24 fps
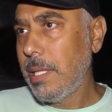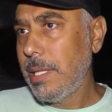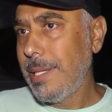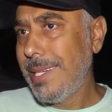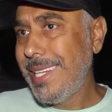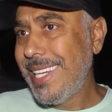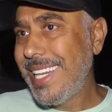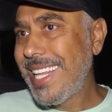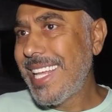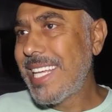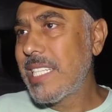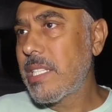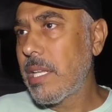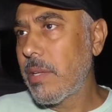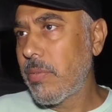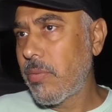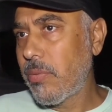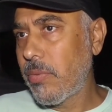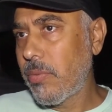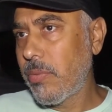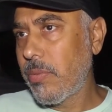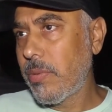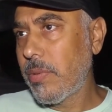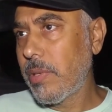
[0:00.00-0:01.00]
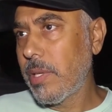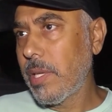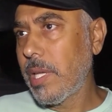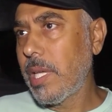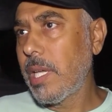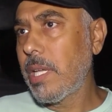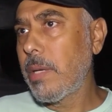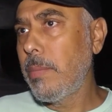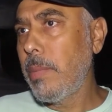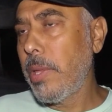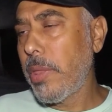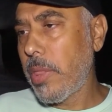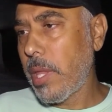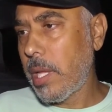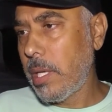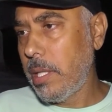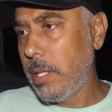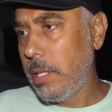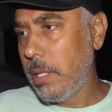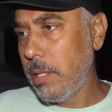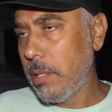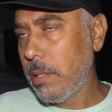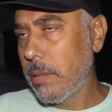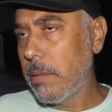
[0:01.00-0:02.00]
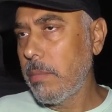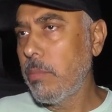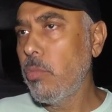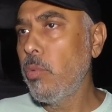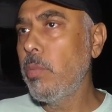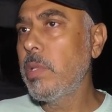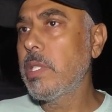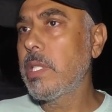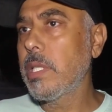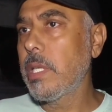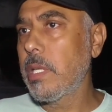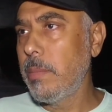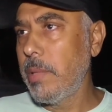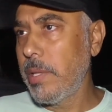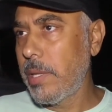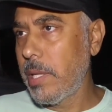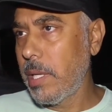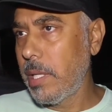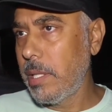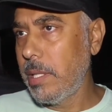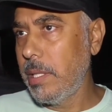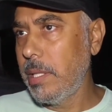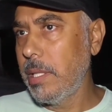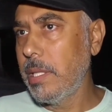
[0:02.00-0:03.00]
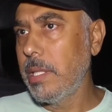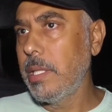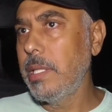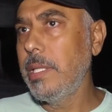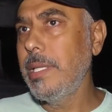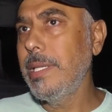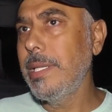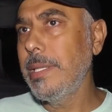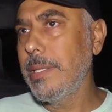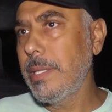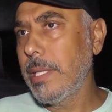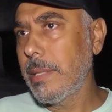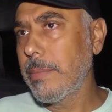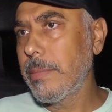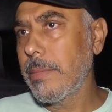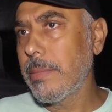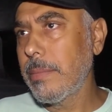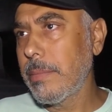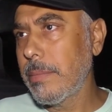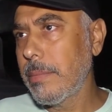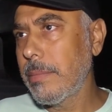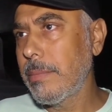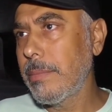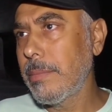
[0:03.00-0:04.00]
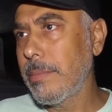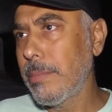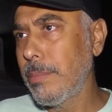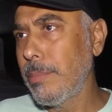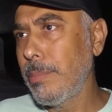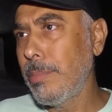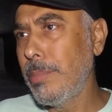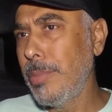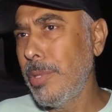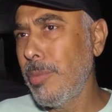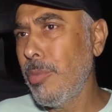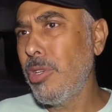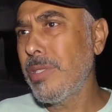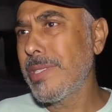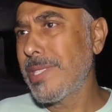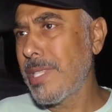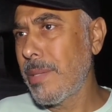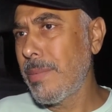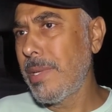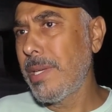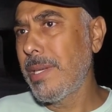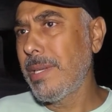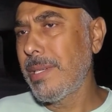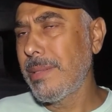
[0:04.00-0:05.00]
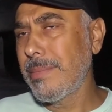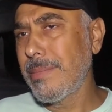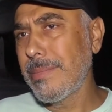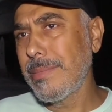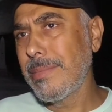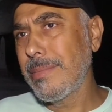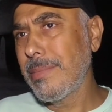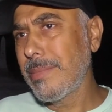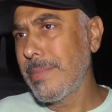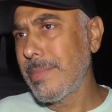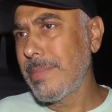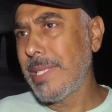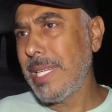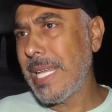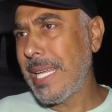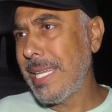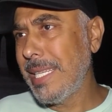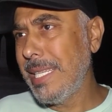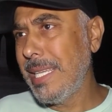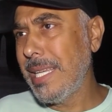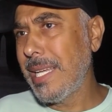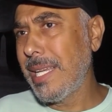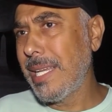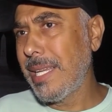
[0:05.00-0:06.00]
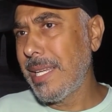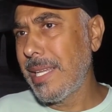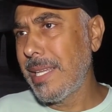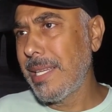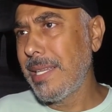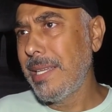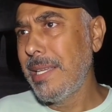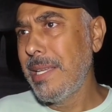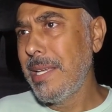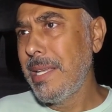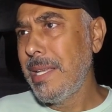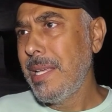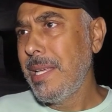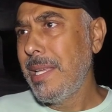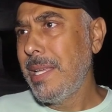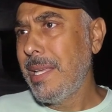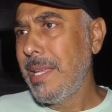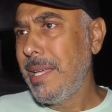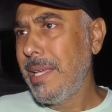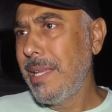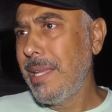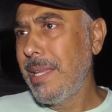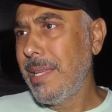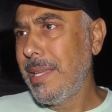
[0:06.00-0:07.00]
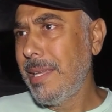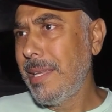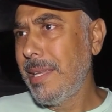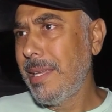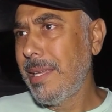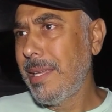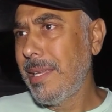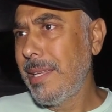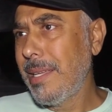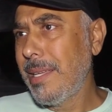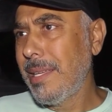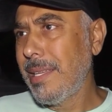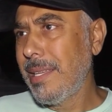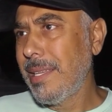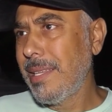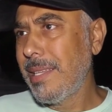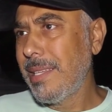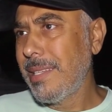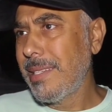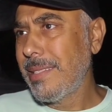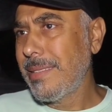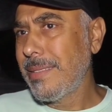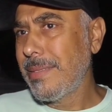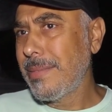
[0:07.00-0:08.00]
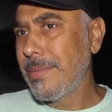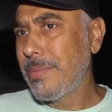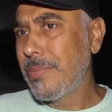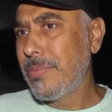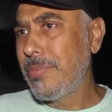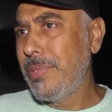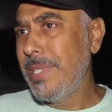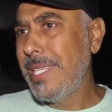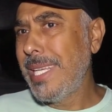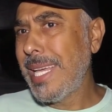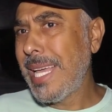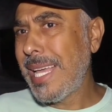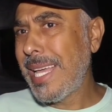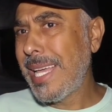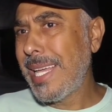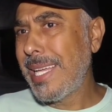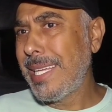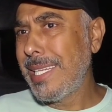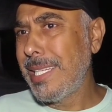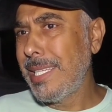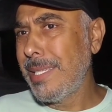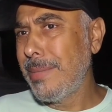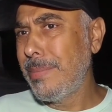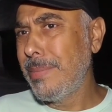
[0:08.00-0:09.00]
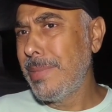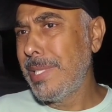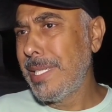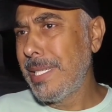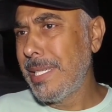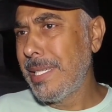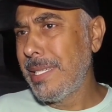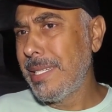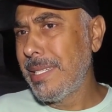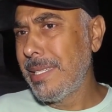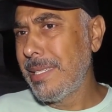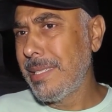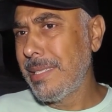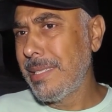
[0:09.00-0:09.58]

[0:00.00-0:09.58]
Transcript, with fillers: للأسف غير مثالية مو بس غير مثالية هي بمعظمها الحقيقة آه، فيها حالة من